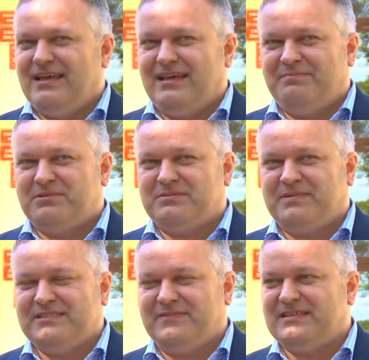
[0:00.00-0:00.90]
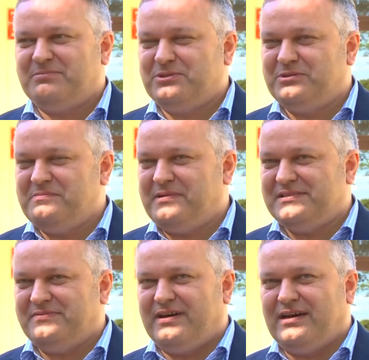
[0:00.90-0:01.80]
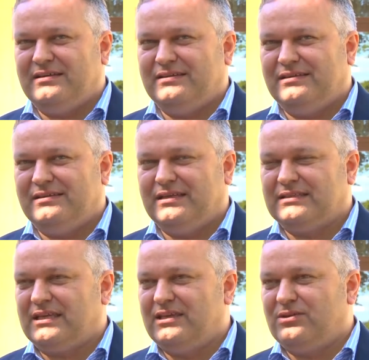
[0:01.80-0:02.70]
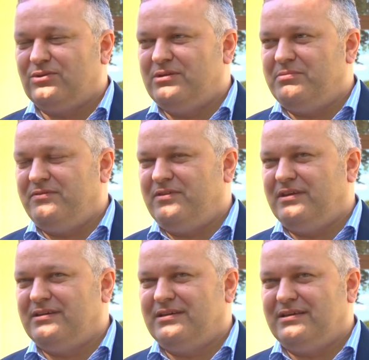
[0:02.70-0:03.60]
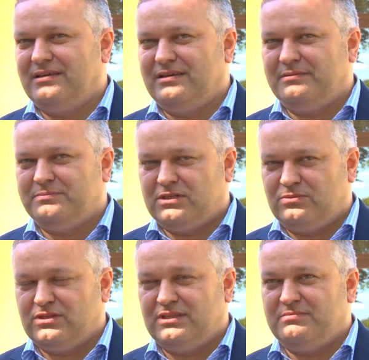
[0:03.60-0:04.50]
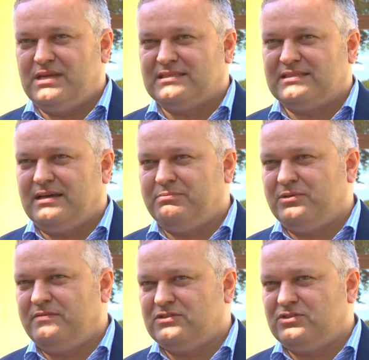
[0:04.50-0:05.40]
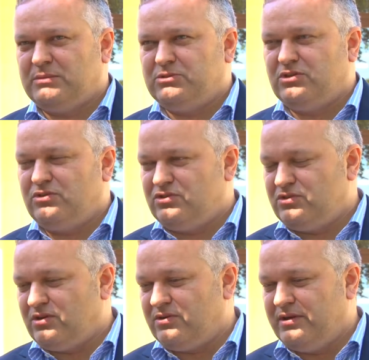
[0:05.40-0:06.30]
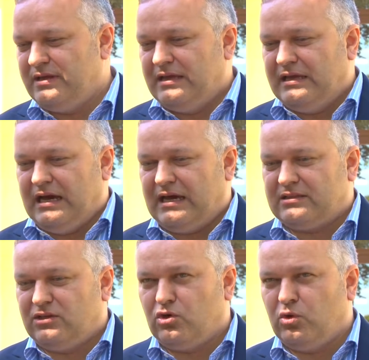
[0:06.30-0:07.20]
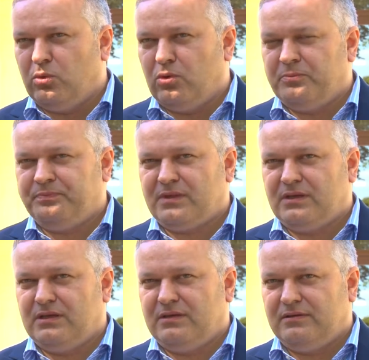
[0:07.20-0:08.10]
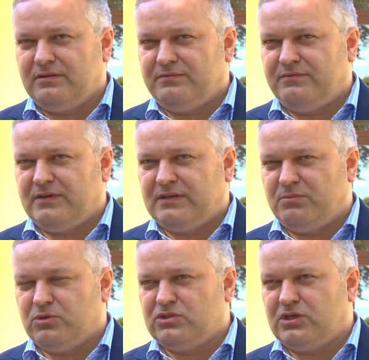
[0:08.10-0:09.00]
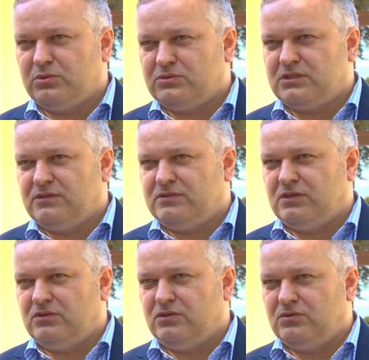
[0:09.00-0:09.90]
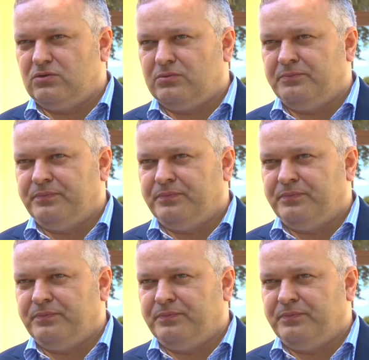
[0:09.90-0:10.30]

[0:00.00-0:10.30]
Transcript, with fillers: E, proszę Państwa, zaprosiłem Państwa e, na taki krótki briefing e, przed Urzędem Miasta, ponieważ chciałem się odnieść do artykułu w Wiadomościach Łódzkich w tygodniku,